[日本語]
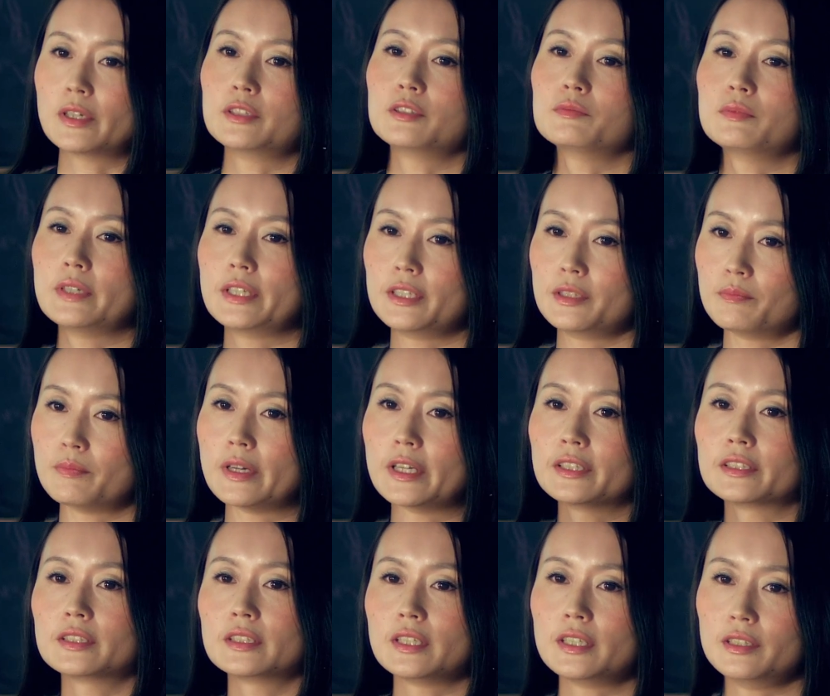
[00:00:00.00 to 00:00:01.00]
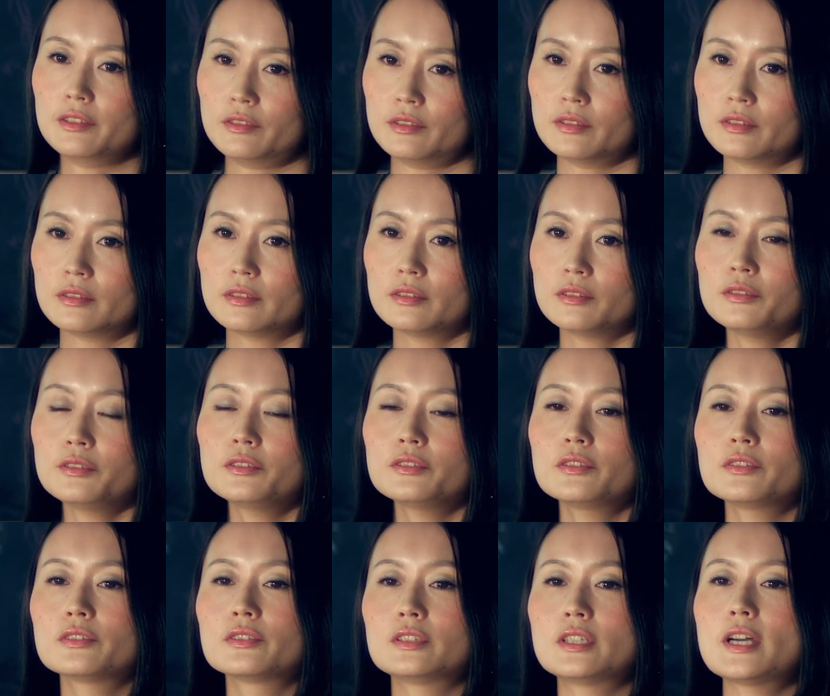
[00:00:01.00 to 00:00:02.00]
盤の前で回っているとい
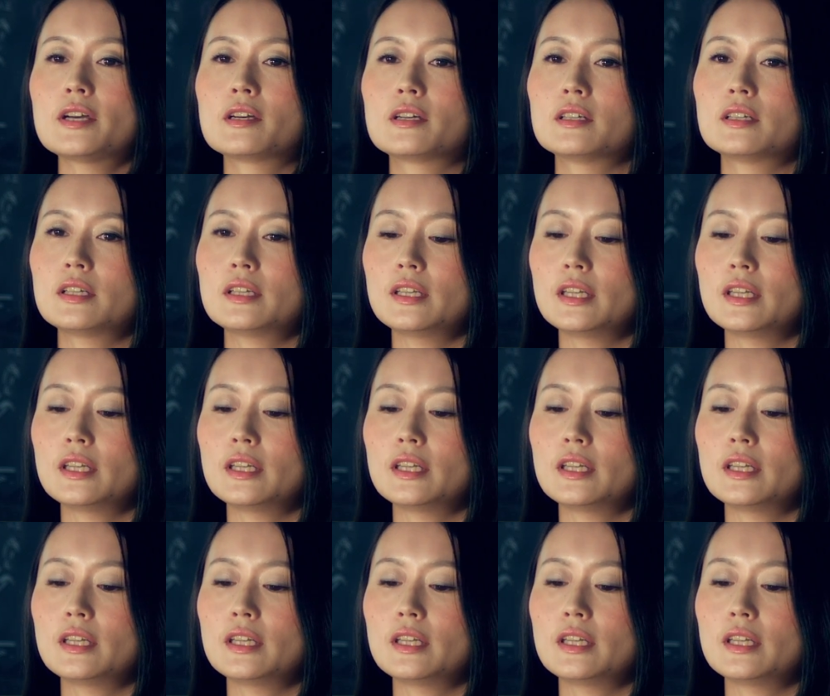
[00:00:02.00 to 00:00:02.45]
うような、